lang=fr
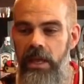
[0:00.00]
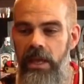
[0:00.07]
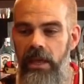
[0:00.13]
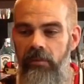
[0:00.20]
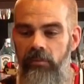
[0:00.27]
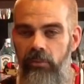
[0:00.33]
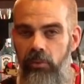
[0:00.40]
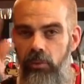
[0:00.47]
et
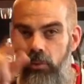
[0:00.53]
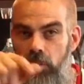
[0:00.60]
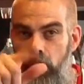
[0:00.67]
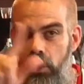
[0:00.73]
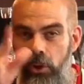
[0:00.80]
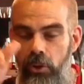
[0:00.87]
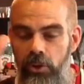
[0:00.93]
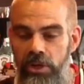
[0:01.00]
vous
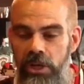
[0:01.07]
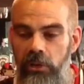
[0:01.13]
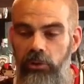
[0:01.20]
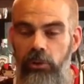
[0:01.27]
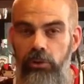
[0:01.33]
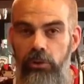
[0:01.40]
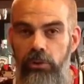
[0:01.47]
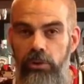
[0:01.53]
euh, cochez le
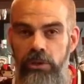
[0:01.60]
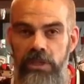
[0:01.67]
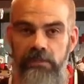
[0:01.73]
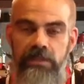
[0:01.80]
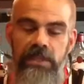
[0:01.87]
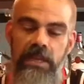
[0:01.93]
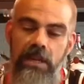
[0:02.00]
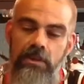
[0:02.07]
truc de
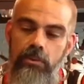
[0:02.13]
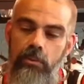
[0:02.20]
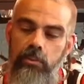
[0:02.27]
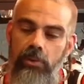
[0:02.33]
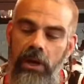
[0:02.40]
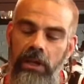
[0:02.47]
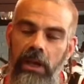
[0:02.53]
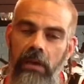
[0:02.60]
notification
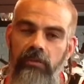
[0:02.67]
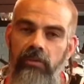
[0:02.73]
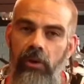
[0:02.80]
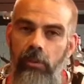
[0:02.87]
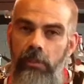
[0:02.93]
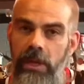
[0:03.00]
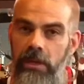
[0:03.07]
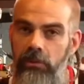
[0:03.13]
pour être
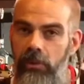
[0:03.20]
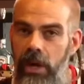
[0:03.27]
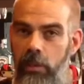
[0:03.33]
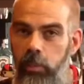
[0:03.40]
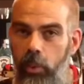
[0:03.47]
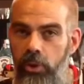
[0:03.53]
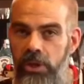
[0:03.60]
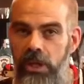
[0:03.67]
informé de la
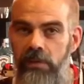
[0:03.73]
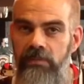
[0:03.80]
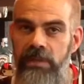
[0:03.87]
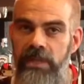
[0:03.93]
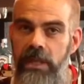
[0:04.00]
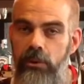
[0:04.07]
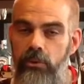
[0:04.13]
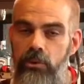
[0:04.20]
prochaine
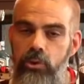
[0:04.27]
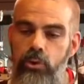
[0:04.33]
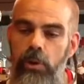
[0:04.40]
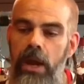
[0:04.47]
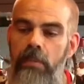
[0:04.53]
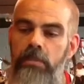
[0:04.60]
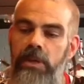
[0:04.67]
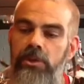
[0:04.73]
vidéo sur
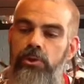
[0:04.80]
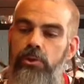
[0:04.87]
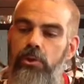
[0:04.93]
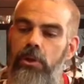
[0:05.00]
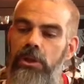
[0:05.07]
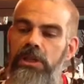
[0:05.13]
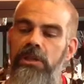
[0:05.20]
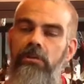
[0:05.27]
la
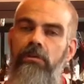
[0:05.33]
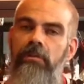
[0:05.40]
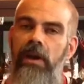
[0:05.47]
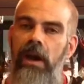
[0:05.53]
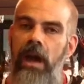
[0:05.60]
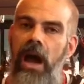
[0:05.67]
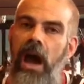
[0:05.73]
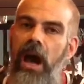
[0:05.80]
peinture qui
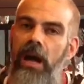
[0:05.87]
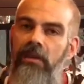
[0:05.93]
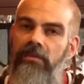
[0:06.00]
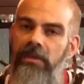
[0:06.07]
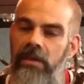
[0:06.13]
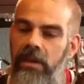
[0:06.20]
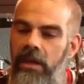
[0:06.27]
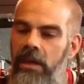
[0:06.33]
devrait
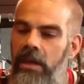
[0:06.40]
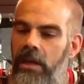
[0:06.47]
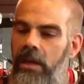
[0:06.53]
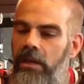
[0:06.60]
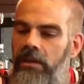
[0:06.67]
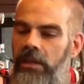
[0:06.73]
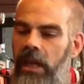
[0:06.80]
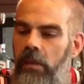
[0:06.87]
arriver
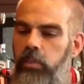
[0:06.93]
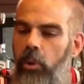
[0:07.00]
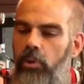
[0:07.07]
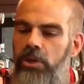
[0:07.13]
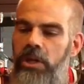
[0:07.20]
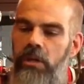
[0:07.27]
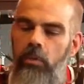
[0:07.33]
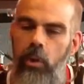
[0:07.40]
très
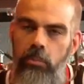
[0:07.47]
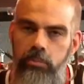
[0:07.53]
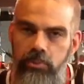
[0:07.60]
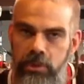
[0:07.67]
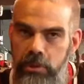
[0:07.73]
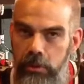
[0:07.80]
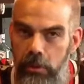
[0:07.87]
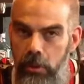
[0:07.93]
prochainement,
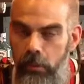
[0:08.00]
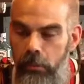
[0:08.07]
puisque